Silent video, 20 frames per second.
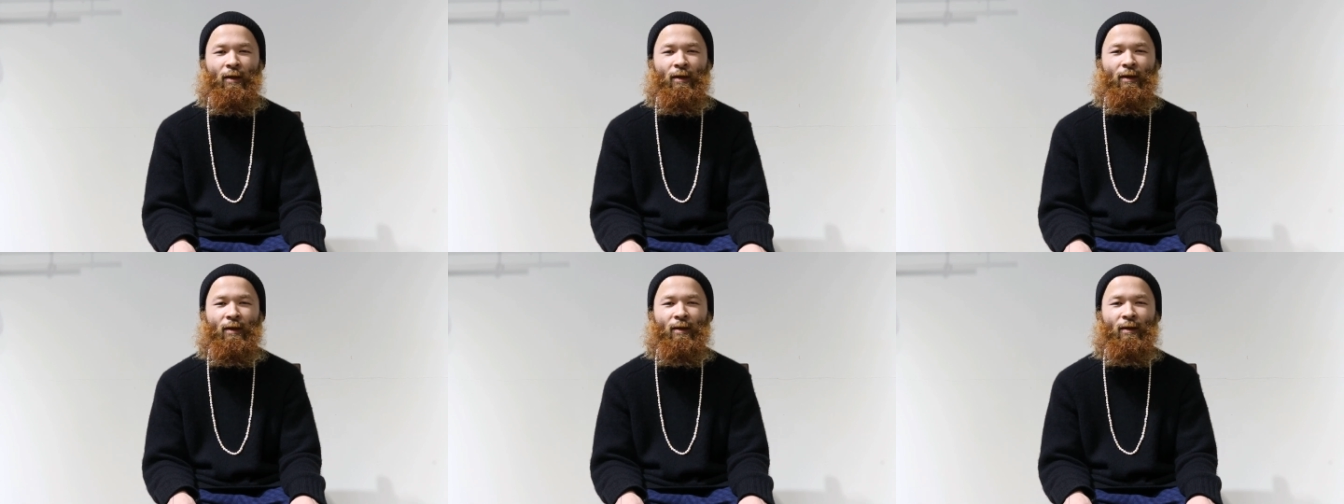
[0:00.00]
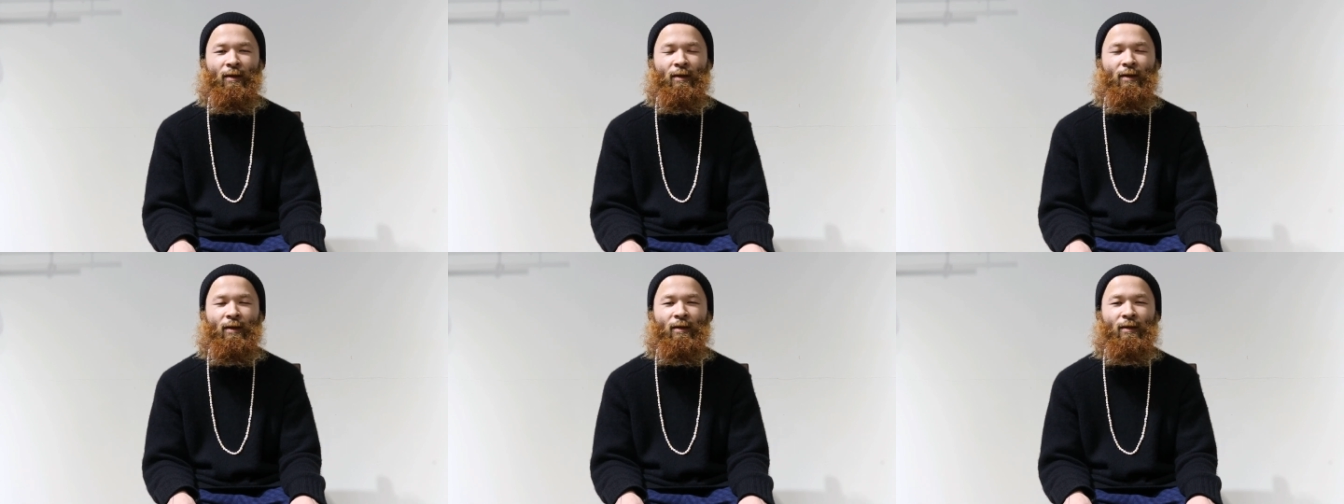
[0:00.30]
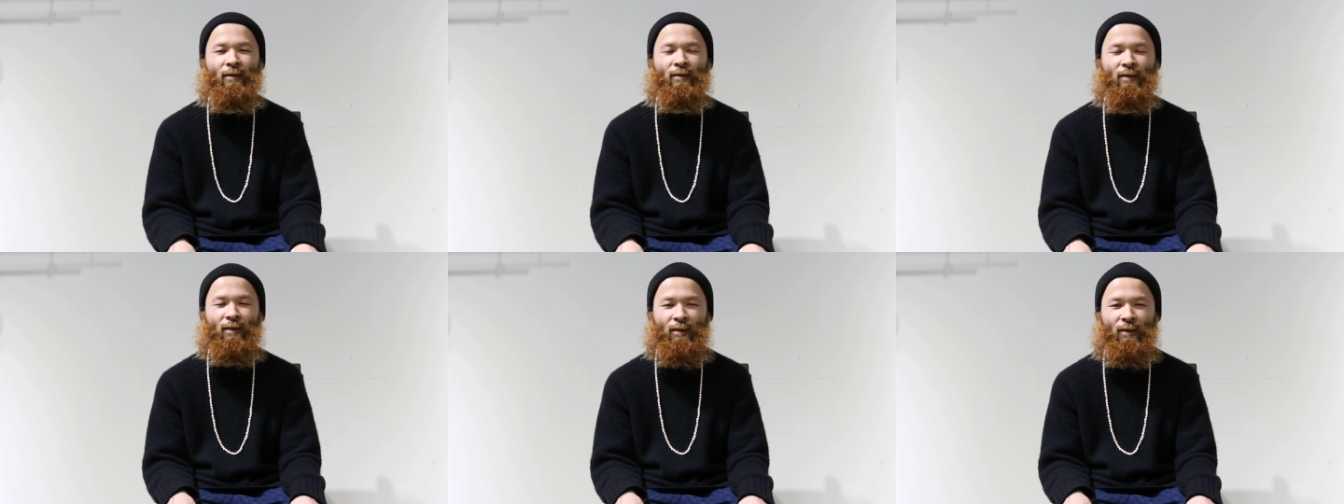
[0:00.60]

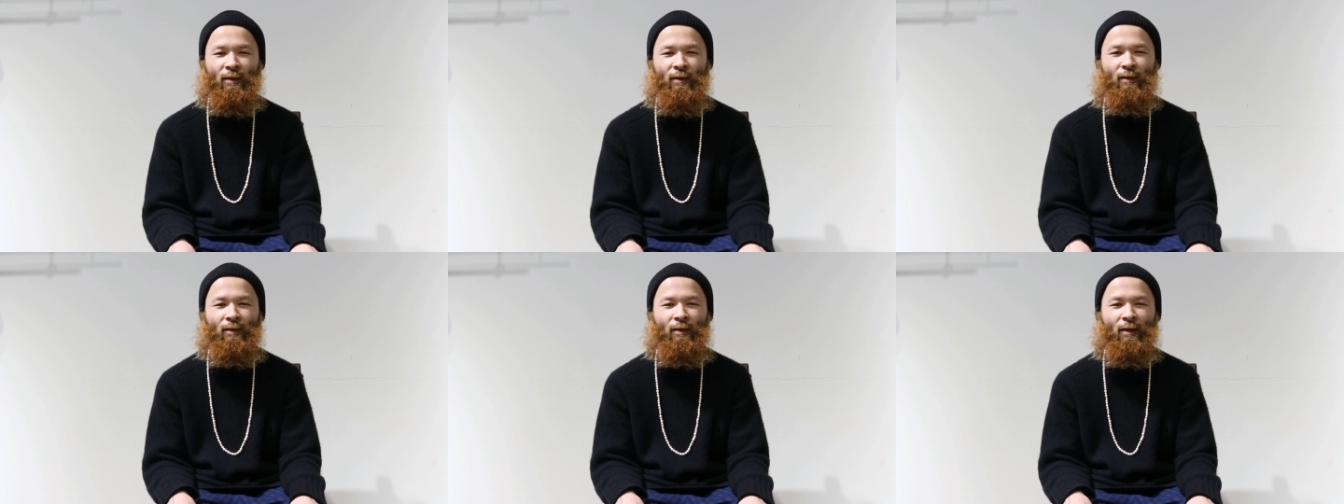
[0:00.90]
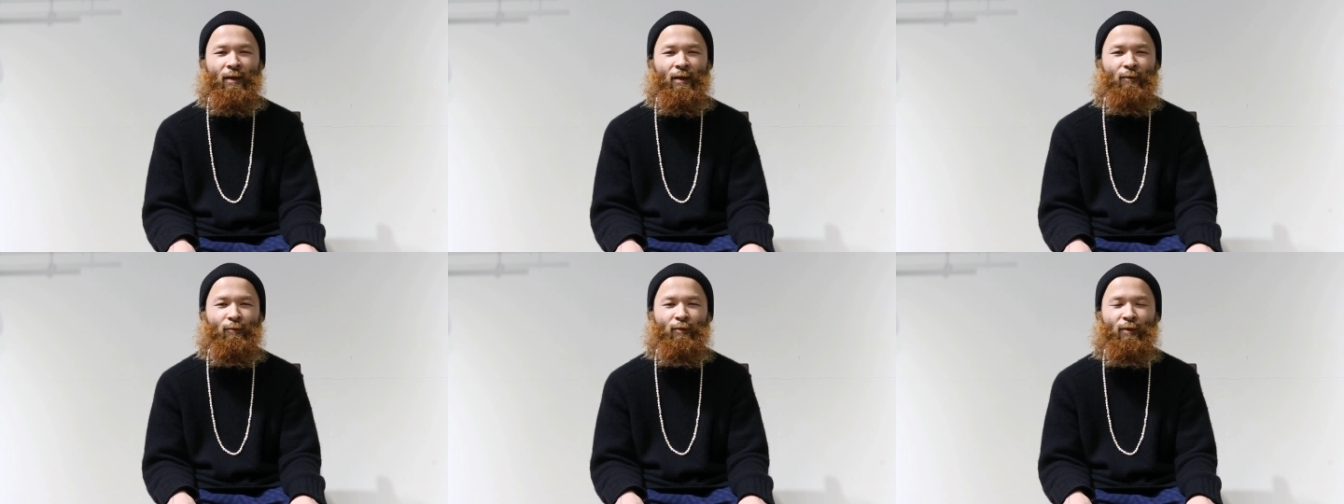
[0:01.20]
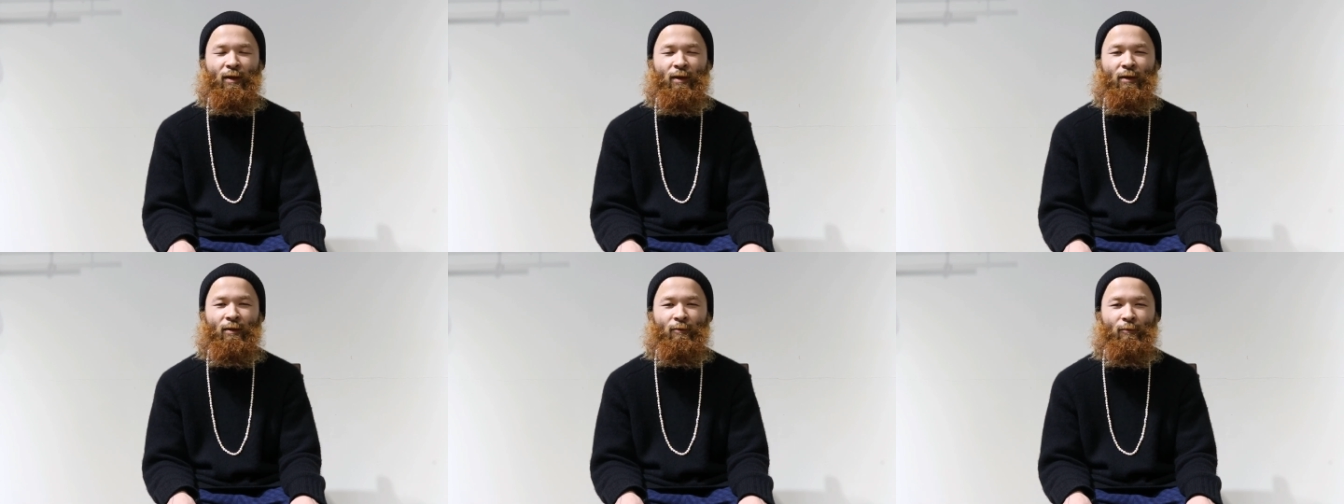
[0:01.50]
えー、ぜひ、えー、
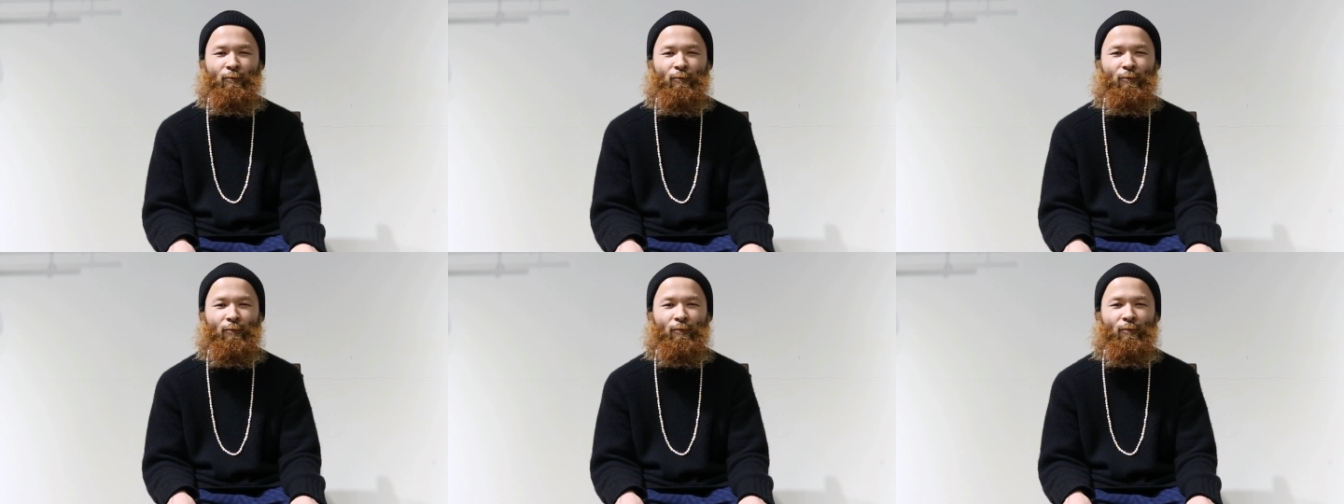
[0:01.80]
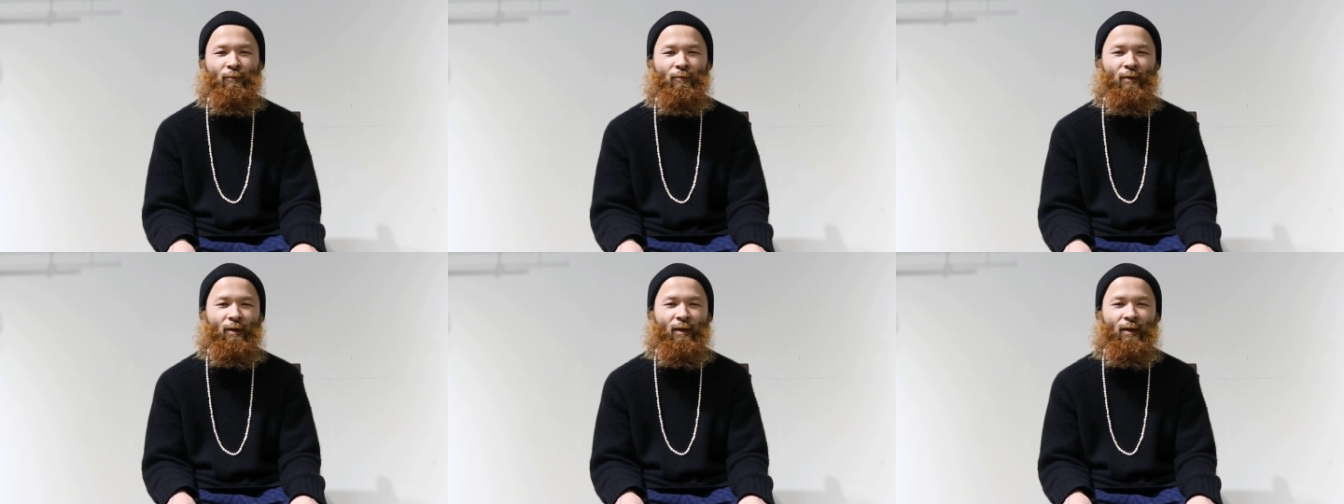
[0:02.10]
ふたりの、